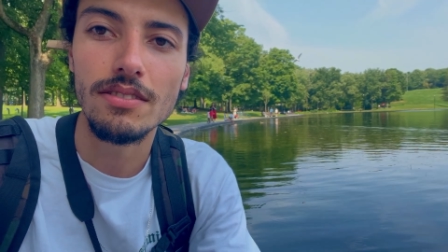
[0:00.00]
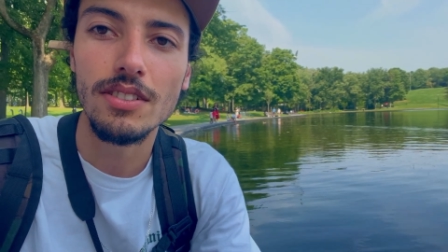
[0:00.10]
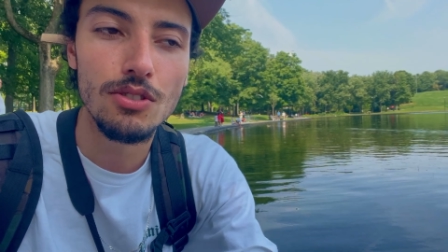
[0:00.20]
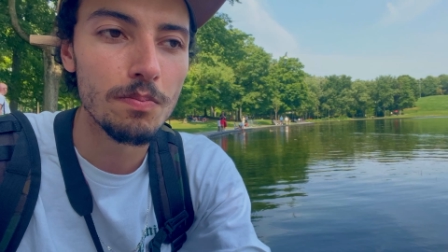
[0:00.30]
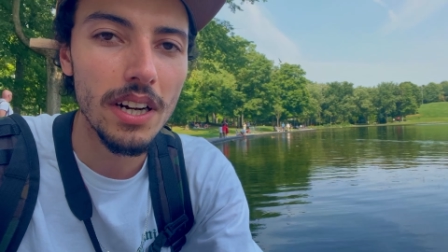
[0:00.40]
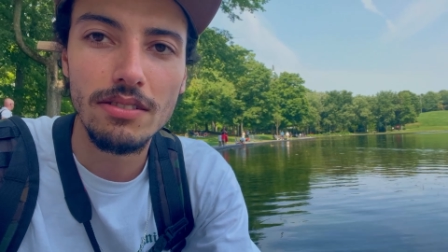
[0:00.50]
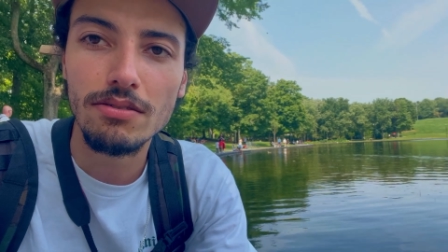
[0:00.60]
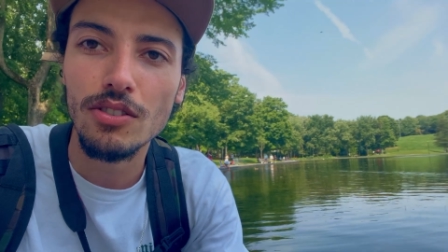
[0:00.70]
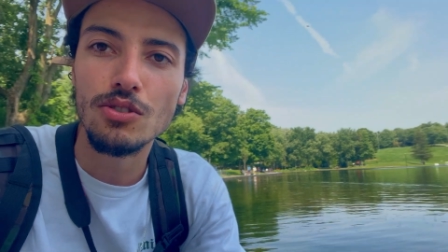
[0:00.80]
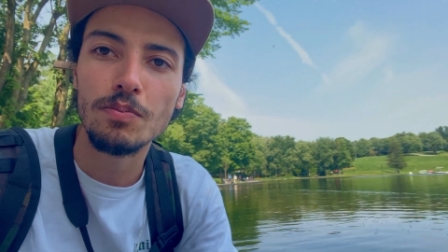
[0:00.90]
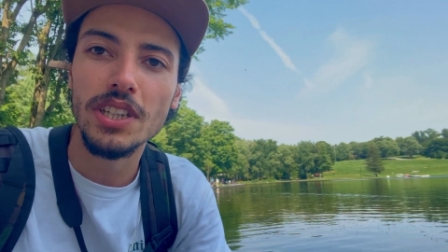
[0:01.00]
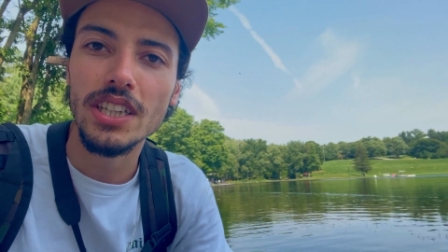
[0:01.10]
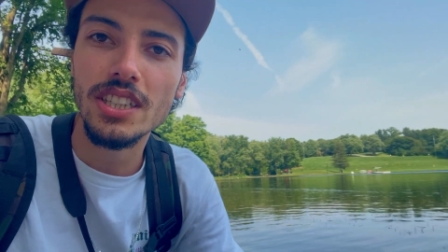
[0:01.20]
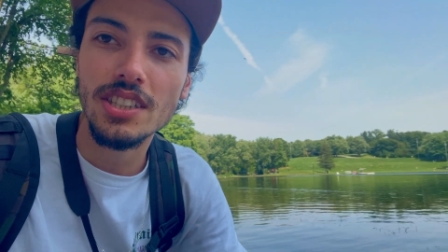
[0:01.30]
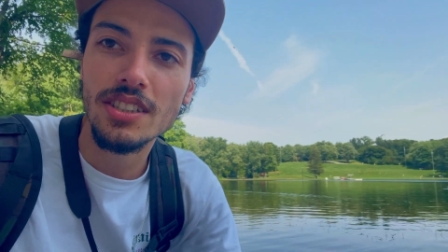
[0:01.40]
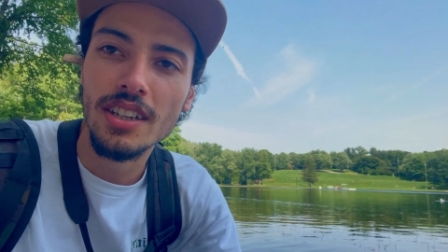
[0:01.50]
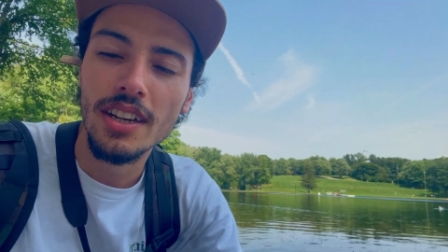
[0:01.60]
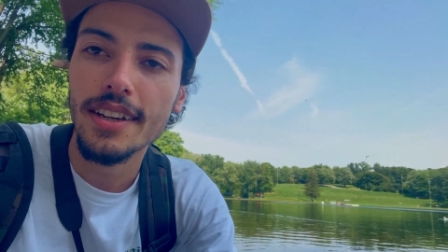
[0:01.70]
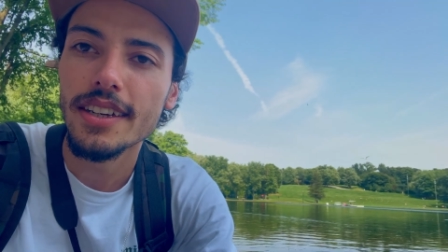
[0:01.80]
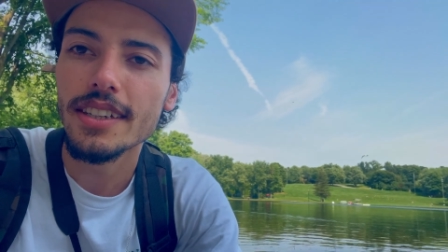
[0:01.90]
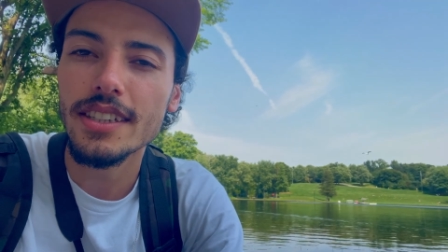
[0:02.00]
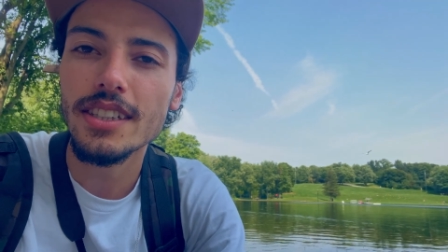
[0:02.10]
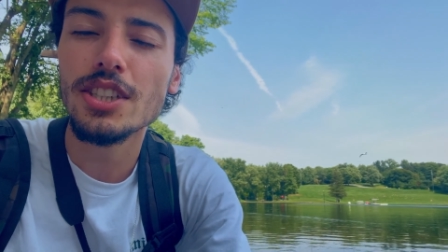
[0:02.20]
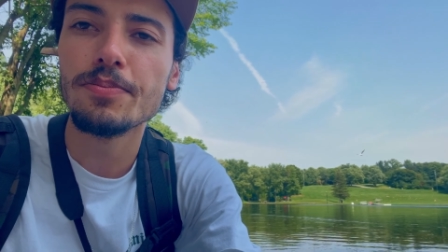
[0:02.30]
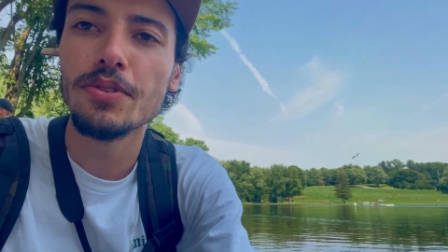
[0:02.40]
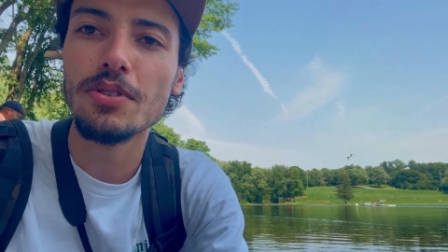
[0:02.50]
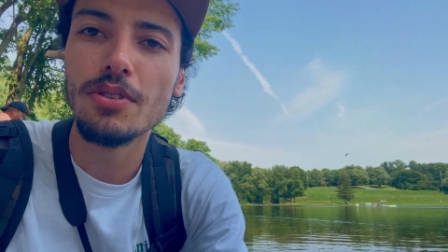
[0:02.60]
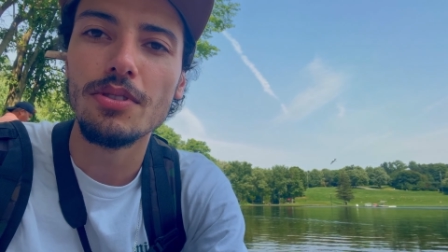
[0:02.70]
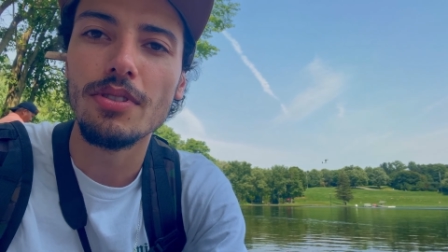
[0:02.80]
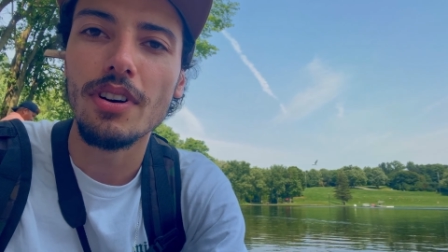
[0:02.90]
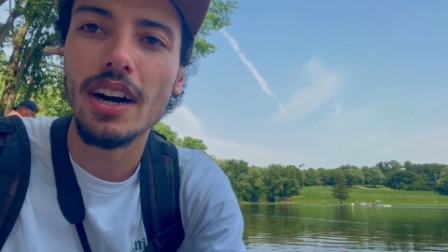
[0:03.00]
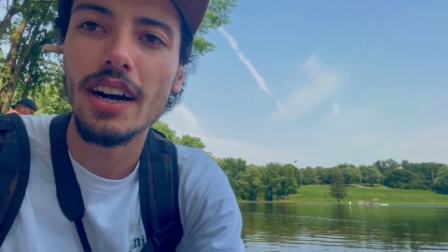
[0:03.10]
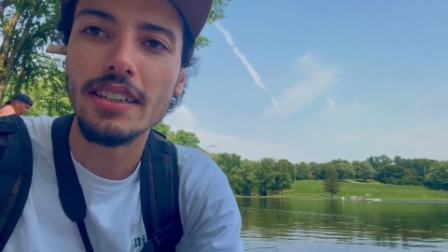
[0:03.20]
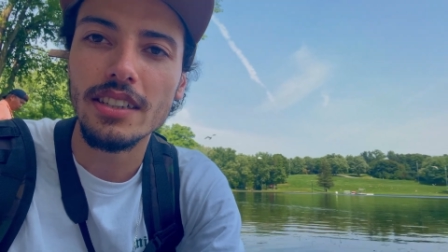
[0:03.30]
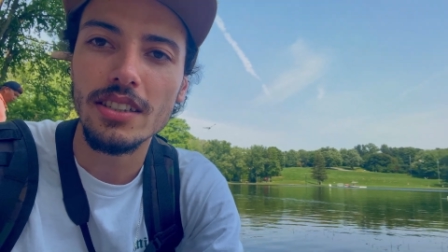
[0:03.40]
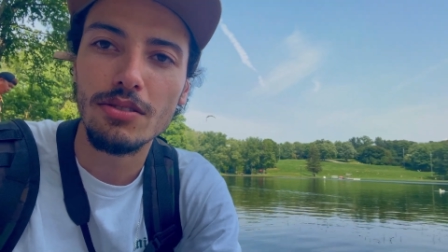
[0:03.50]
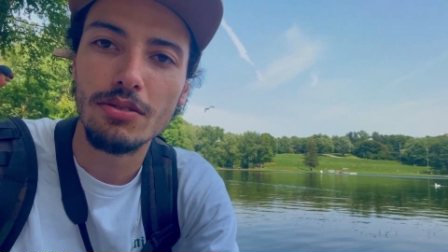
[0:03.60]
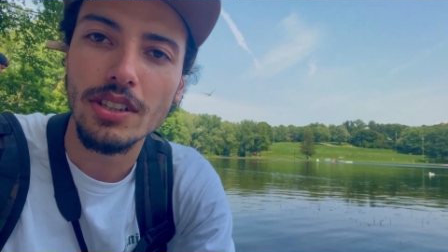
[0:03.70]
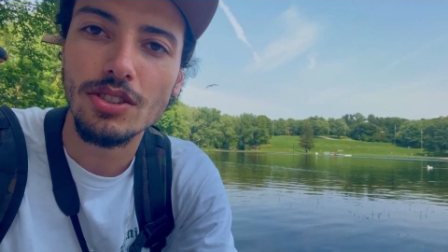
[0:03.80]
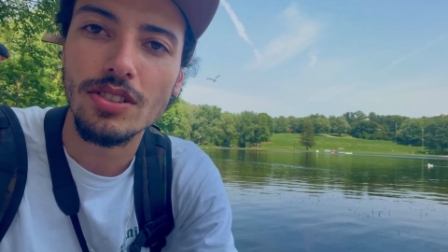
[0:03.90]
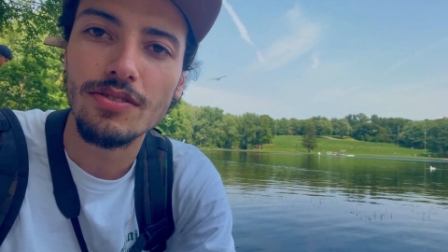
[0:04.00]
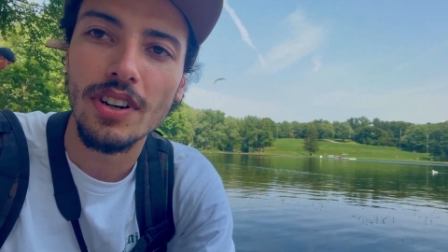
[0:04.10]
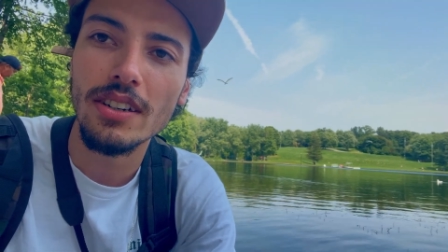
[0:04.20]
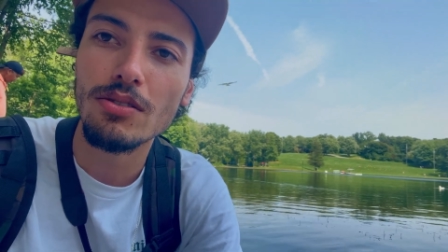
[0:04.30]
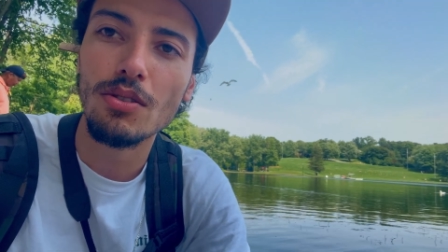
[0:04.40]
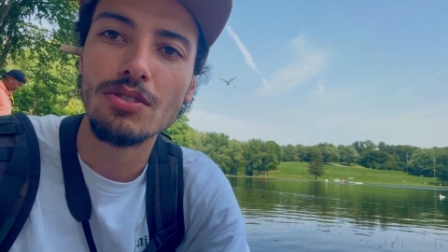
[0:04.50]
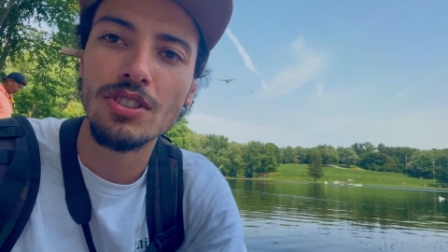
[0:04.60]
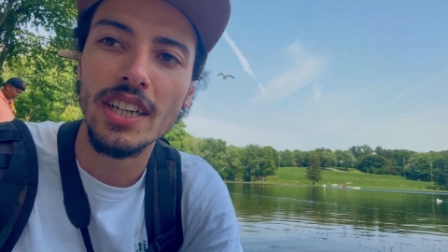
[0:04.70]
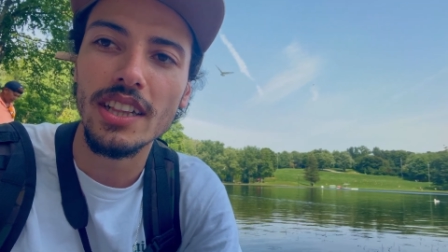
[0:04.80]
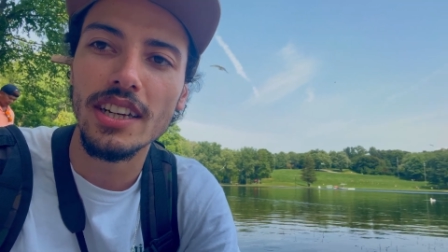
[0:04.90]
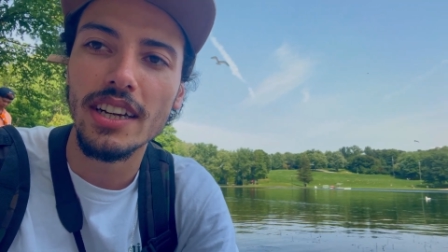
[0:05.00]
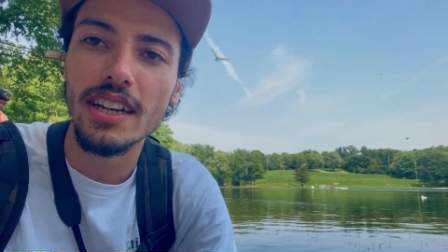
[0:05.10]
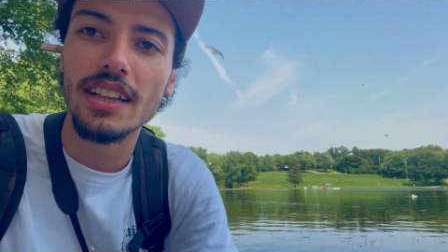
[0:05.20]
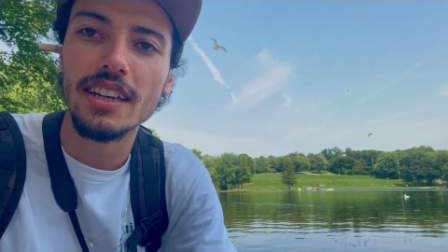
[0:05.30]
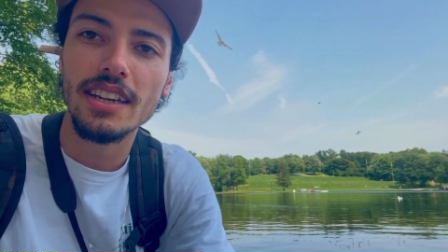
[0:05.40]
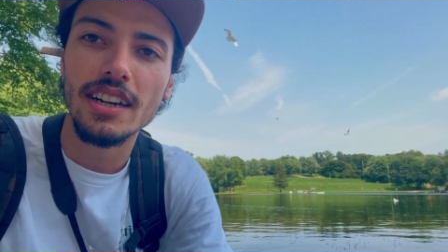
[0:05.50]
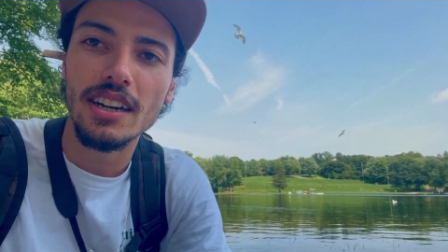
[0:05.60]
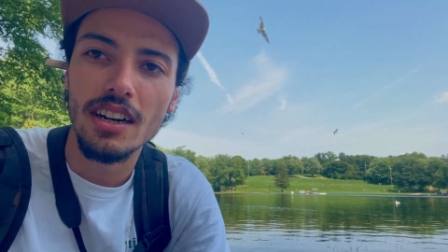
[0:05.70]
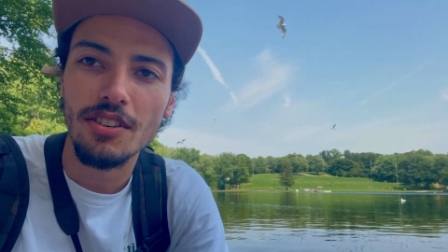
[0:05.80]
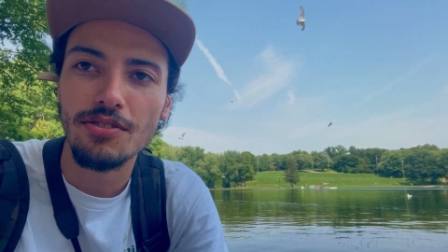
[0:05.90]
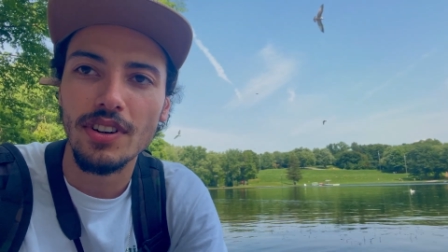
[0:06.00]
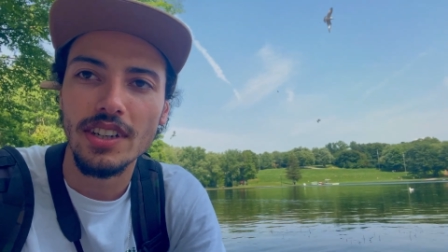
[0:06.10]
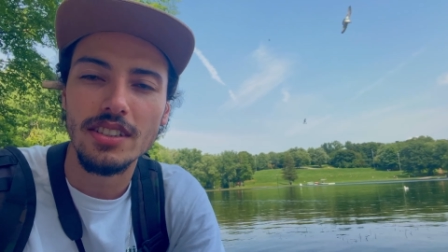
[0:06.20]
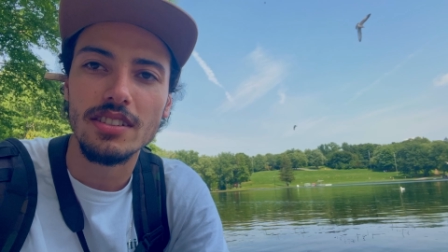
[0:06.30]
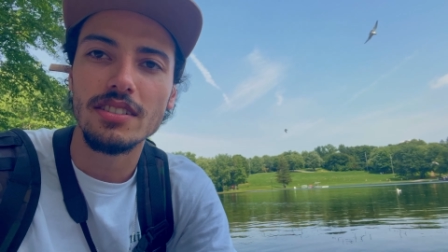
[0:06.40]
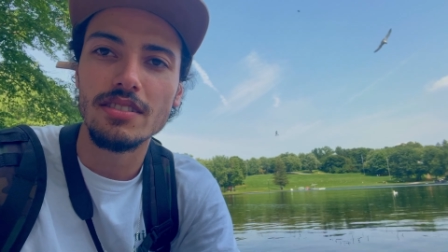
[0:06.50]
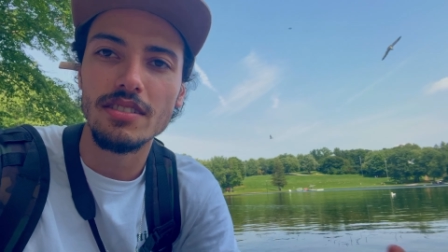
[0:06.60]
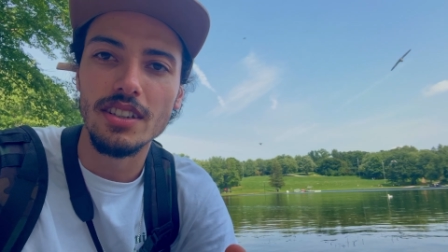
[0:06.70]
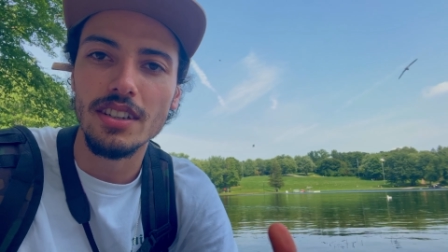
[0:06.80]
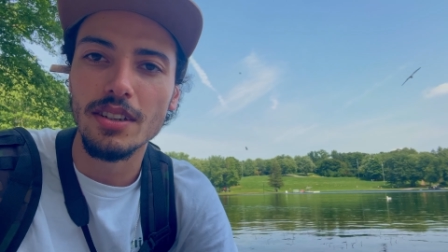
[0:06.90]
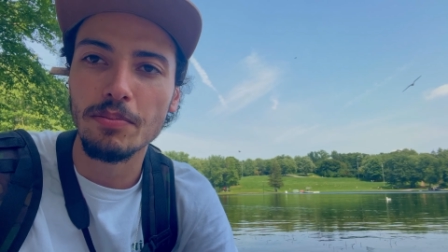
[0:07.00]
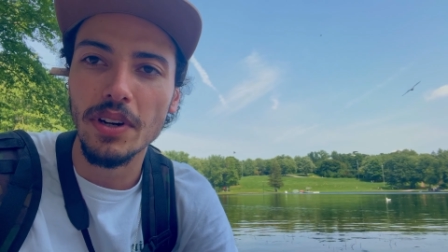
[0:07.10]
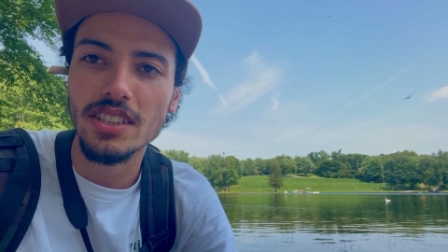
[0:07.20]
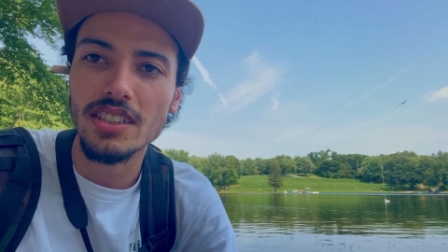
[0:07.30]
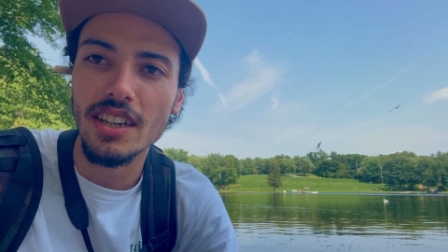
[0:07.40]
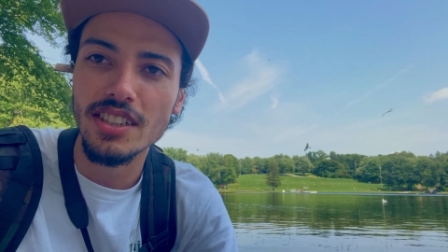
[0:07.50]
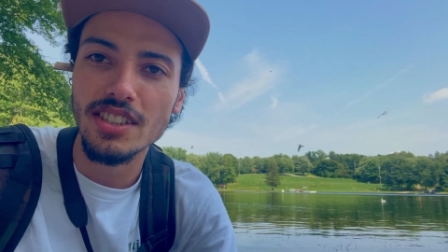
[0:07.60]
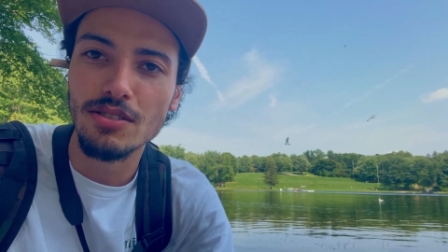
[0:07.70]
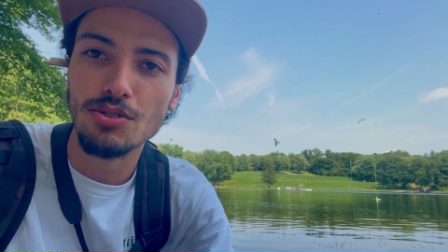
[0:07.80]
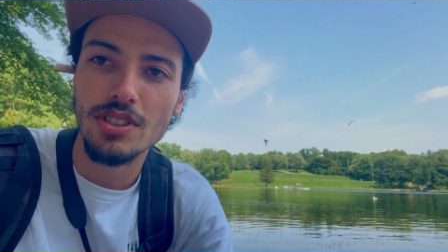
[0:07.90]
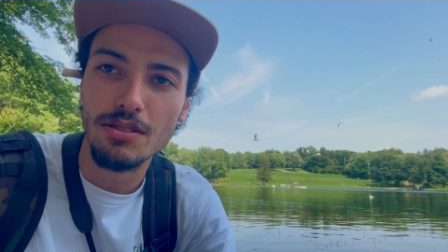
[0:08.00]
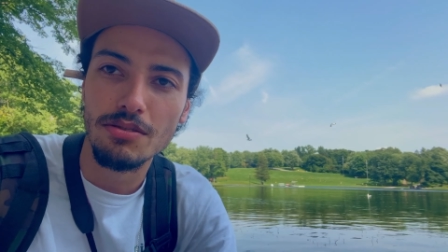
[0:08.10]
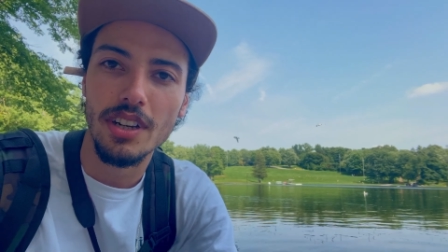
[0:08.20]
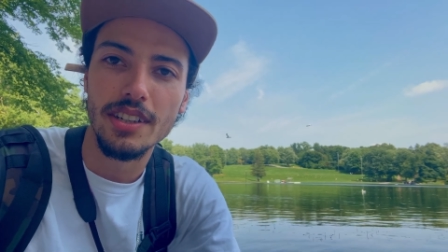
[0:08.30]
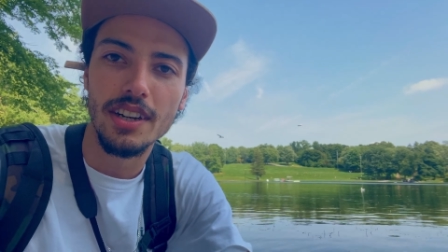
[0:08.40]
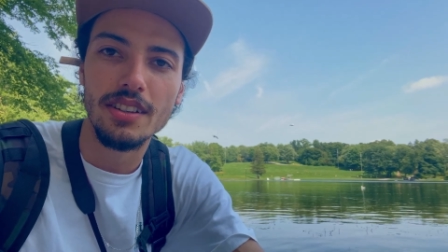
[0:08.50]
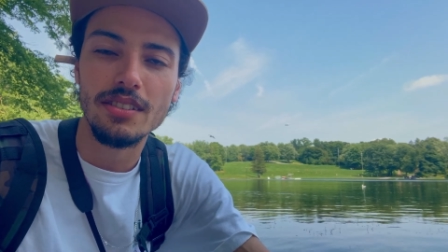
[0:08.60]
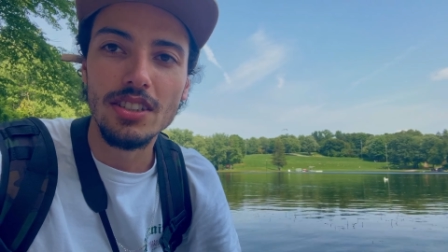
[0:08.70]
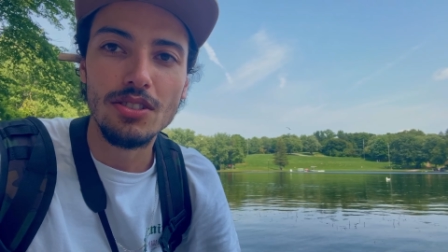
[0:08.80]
Tem uns patos, tem uns peixes. E tipo, aqui durante o inverno congela e a galera faz é, patinagem no gelo, tá ligado?